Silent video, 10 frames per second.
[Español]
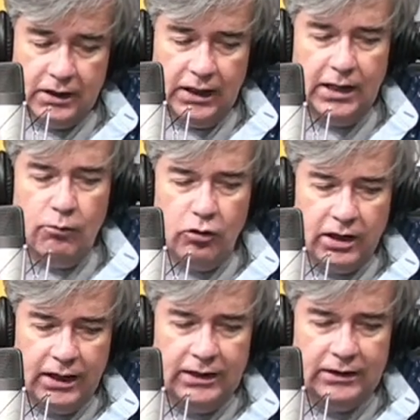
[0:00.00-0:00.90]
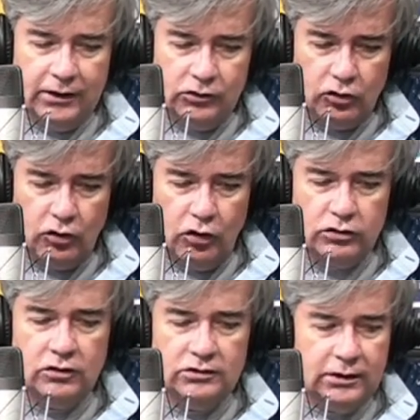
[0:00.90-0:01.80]
y la mujer intentó
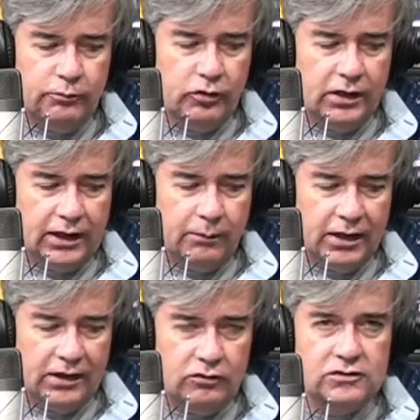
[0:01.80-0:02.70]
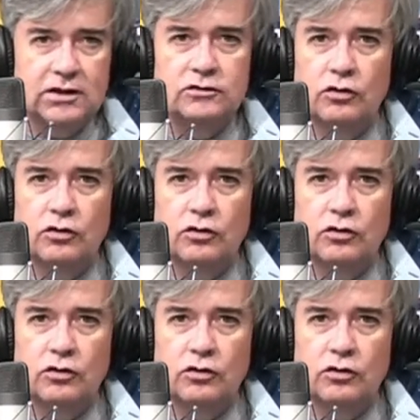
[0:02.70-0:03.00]
otro tipo de remedio sin